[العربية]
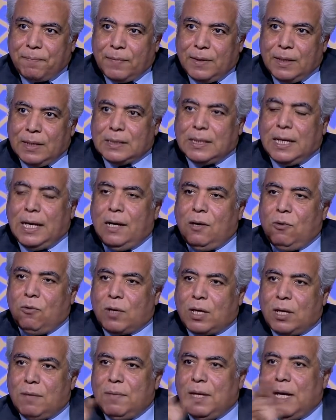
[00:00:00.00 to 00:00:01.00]
زي
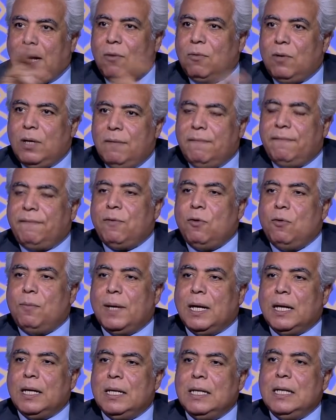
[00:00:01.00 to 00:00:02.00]
اللوكيميا او
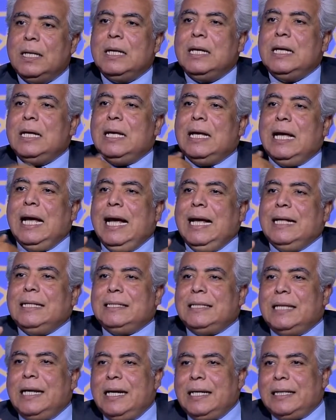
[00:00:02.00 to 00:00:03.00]
الليمفوما نعم
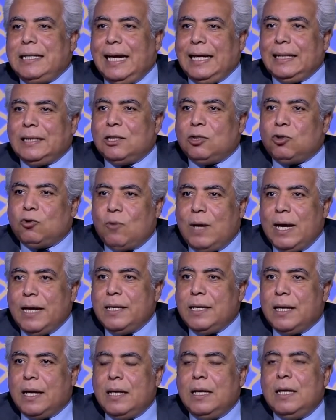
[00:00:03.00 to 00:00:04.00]
انزل لتحت
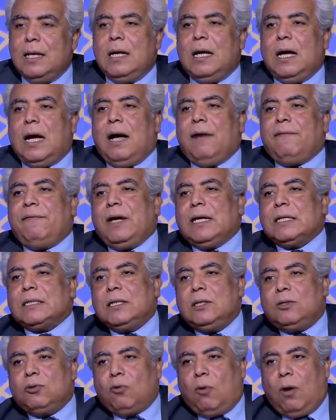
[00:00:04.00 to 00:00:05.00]
شويه افحص
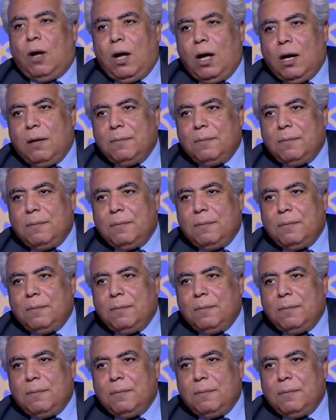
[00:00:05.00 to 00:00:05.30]
الطحال